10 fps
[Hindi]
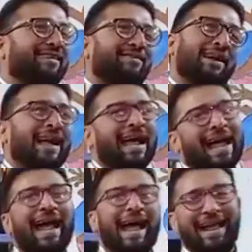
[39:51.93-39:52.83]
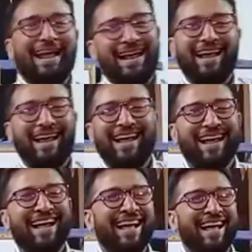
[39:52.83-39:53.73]
भाई है
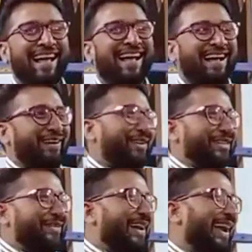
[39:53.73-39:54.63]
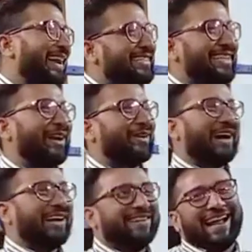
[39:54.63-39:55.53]
कुछ भी कर शाहरुख
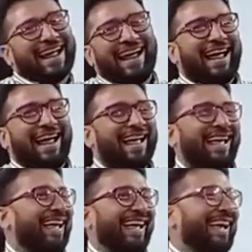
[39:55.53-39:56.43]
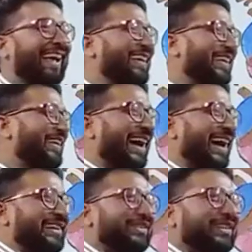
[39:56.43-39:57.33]
खान वाला है यू
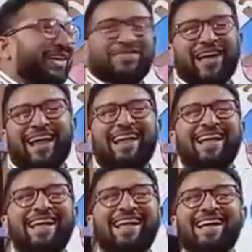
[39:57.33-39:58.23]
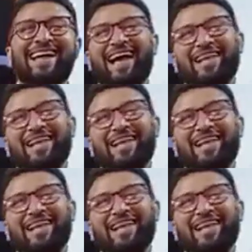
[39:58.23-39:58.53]
खान डू ना फैंक है